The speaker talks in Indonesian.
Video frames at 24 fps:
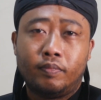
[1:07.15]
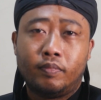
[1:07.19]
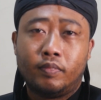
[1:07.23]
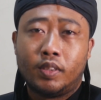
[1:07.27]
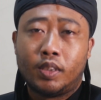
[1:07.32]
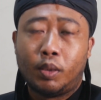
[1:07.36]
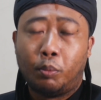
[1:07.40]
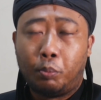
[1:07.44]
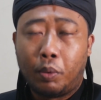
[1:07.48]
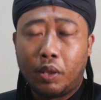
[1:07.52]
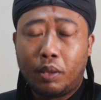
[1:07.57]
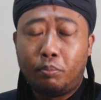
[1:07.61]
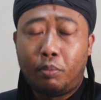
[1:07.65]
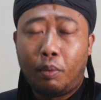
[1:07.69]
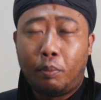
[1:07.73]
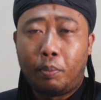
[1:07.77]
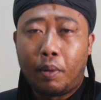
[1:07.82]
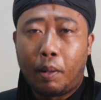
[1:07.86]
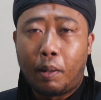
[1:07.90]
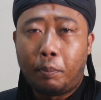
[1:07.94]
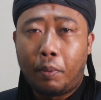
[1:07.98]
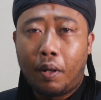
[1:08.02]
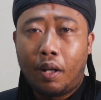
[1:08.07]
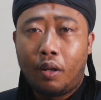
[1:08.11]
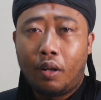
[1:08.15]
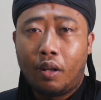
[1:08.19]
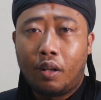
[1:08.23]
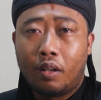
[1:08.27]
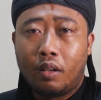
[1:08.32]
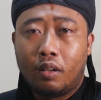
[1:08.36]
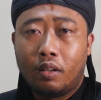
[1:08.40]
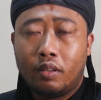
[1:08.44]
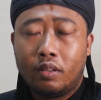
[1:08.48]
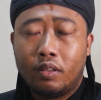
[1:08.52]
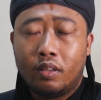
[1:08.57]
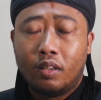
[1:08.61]
Sempat
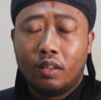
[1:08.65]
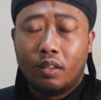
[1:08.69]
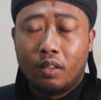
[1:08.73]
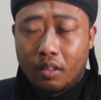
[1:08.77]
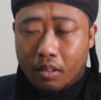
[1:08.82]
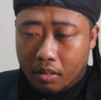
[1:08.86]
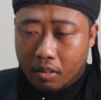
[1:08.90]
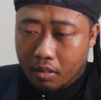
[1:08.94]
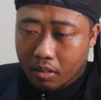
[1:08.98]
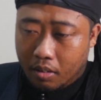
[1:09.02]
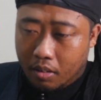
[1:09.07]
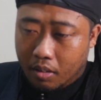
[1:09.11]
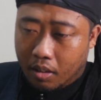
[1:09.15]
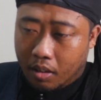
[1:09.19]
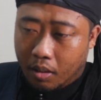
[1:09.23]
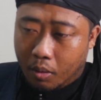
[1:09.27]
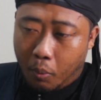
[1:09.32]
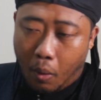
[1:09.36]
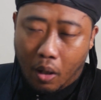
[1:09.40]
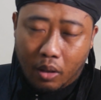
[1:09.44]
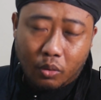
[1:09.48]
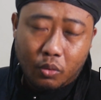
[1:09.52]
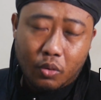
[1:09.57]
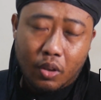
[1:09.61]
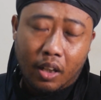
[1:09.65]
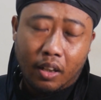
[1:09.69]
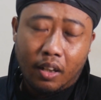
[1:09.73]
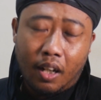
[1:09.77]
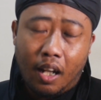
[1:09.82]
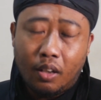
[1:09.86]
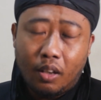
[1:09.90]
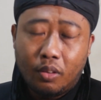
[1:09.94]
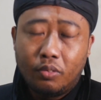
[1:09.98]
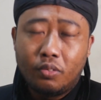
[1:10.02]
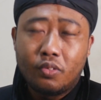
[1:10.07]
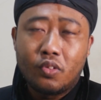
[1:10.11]
beberapa uh, waktu yang
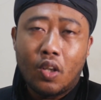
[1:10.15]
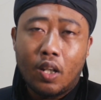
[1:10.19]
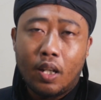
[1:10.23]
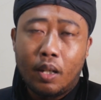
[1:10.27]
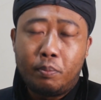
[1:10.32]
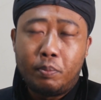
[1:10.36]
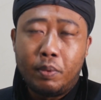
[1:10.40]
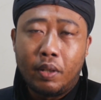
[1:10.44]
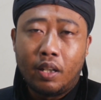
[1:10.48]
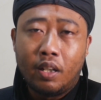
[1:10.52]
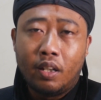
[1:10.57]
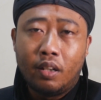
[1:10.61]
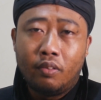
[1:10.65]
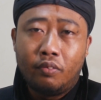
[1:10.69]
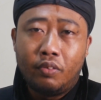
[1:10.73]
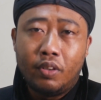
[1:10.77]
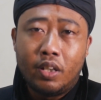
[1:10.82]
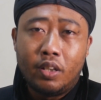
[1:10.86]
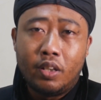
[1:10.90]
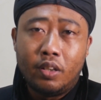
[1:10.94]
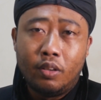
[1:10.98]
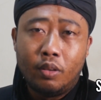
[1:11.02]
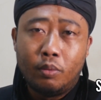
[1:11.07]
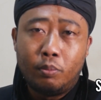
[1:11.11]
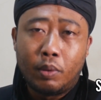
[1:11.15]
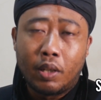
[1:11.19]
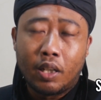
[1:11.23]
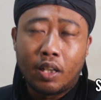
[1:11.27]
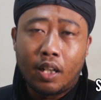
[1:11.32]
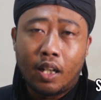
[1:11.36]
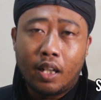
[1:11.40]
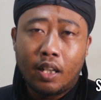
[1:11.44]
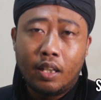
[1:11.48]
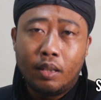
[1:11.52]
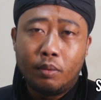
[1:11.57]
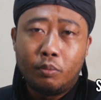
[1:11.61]
lalu saya bikin video
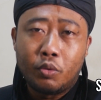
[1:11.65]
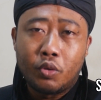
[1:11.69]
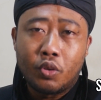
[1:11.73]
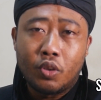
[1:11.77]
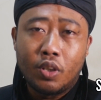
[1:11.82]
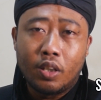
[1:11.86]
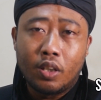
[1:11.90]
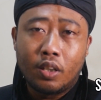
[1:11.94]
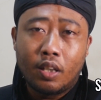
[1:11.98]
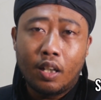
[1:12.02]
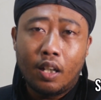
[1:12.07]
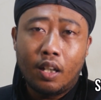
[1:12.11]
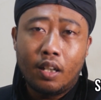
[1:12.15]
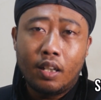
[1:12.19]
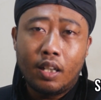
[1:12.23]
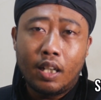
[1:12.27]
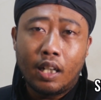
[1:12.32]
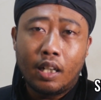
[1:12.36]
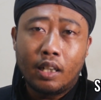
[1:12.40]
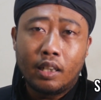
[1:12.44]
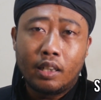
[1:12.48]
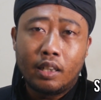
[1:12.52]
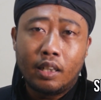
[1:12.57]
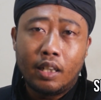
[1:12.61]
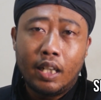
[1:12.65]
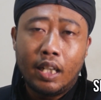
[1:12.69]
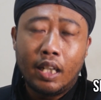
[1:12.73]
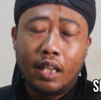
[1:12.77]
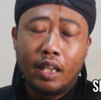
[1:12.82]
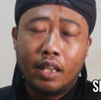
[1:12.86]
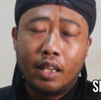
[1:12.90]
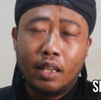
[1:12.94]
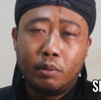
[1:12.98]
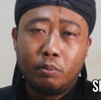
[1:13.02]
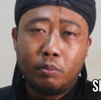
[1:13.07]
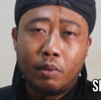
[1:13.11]
mengenai mustika yang
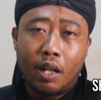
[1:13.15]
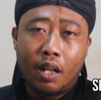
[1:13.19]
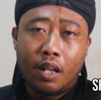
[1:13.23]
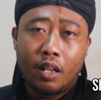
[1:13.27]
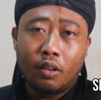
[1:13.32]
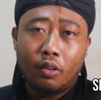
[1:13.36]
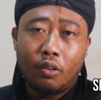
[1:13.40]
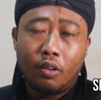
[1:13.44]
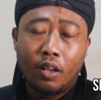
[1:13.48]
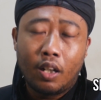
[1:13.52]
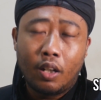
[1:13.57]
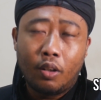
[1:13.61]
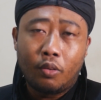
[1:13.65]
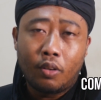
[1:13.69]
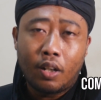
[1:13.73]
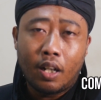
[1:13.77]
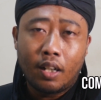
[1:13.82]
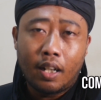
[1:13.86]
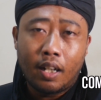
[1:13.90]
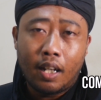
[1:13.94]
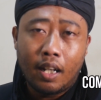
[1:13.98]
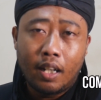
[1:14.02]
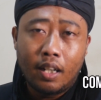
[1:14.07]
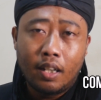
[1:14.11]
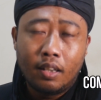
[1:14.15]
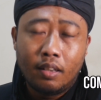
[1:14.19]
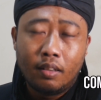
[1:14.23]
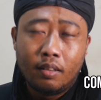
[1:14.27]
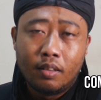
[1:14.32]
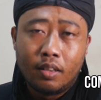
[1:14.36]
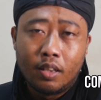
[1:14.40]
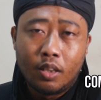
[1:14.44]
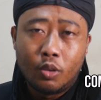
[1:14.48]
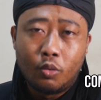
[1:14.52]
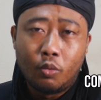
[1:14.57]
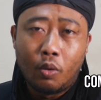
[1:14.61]
ingin dimahar oleh orang lain
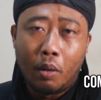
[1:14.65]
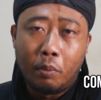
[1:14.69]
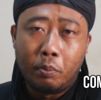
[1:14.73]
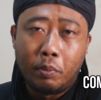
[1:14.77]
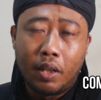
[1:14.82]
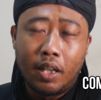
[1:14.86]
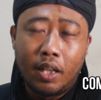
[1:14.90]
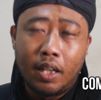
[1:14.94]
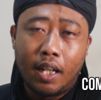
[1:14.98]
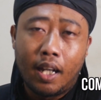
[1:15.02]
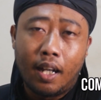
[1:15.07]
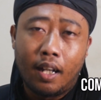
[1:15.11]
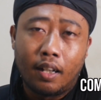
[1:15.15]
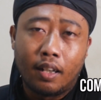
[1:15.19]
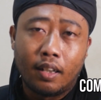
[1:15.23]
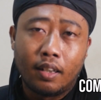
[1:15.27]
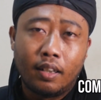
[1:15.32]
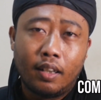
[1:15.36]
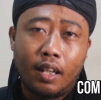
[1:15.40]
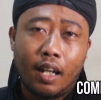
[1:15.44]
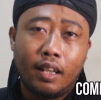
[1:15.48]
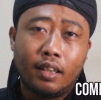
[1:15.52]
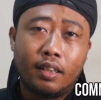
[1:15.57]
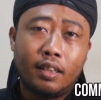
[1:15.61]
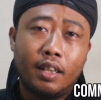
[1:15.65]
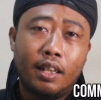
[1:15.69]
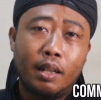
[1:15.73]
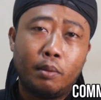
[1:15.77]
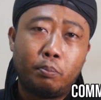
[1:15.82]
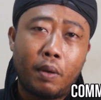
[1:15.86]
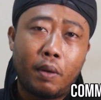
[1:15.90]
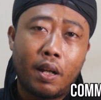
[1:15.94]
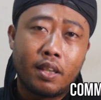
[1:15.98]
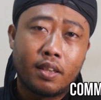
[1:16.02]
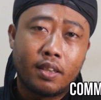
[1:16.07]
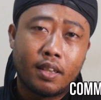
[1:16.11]
2 miliar, nggak
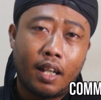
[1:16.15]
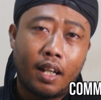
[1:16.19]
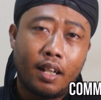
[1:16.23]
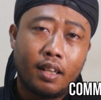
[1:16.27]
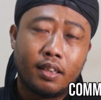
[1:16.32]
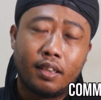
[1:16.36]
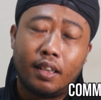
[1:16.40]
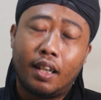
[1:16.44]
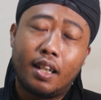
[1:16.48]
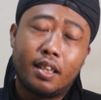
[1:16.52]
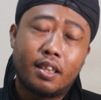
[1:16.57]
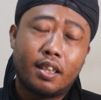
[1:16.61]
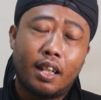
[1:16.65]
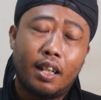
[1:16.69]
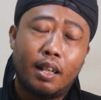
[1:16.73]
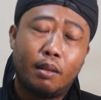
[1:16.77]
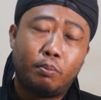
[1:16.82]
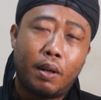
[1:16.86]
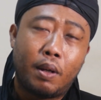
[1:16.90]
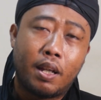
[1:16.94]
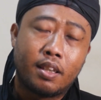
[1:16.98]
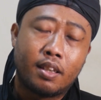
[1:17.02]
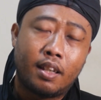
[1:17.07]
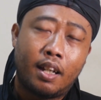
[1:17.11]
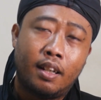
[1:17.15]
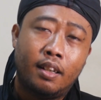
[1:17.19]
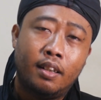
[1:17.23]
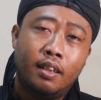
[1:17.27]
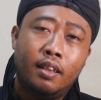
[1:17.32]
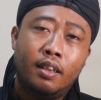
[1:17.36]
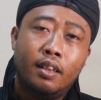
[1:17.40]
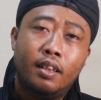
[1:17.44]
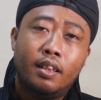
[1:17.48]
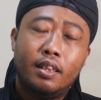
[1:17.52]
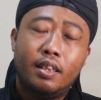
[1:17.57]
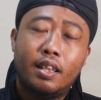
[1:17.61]
dilepaskan, nggak saya lepaskan.
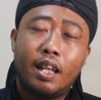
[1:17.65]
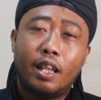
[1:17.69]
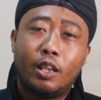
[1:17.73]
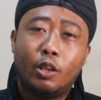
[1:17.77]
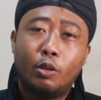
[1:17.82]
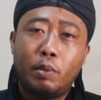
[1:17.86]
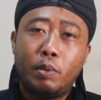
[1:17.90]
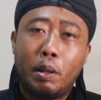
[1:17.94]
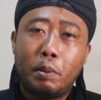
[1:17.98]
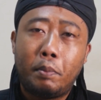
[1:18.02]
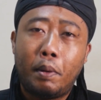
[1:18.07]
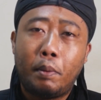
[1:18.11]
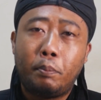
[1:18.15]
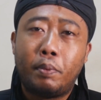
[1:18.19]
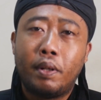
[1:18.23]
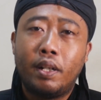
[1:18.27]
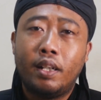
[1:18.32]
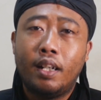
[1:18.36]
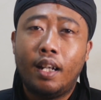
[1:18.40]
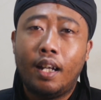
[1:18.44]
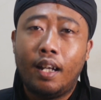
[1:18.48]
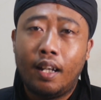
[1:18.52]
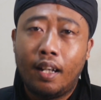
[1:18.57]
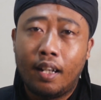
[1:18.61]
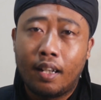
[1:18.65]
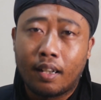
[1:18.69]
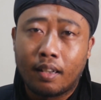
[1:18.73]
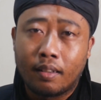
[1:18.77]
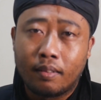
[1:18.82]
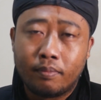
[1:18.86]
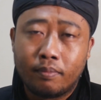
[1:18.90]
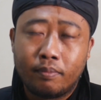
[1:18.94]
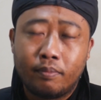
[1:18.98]
Ya itu memang benar.